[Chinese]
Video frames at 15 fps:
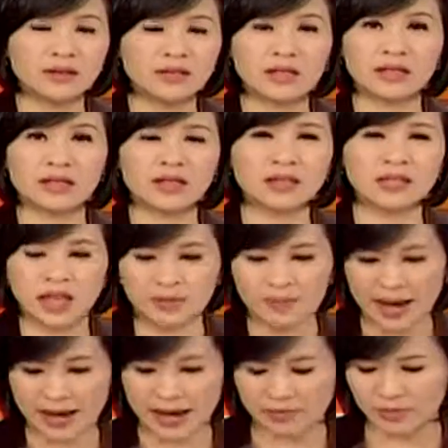一一礼
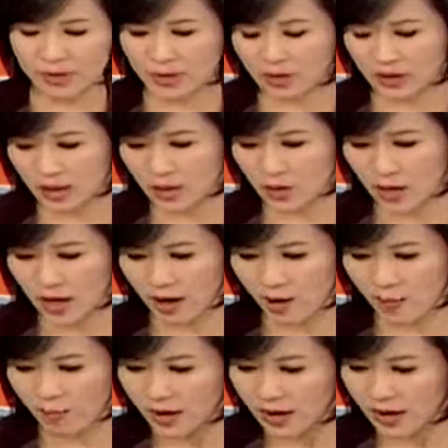拜啊，不是得一个月
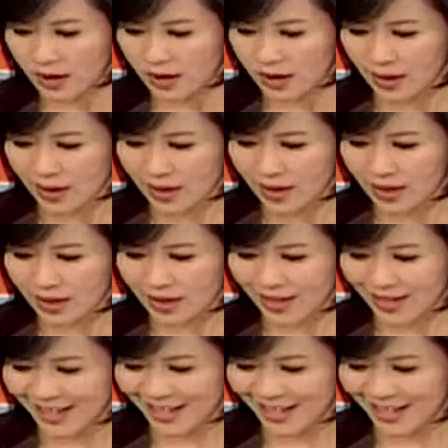吼。那我需要发酵